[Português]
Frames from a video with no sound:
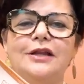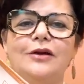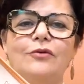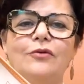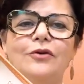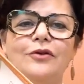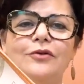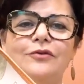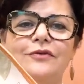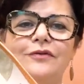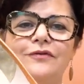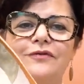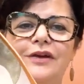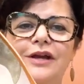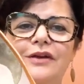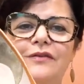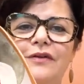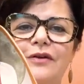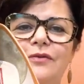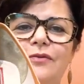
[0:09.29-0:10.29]
Agora no
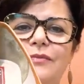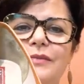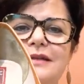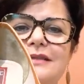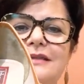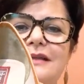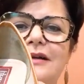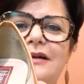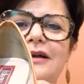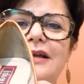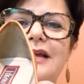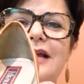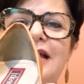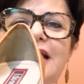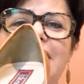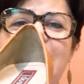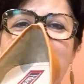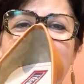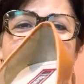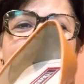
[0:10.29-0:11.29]
inverno vai começar
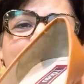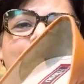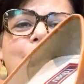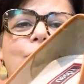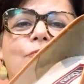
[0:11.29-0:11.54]
é,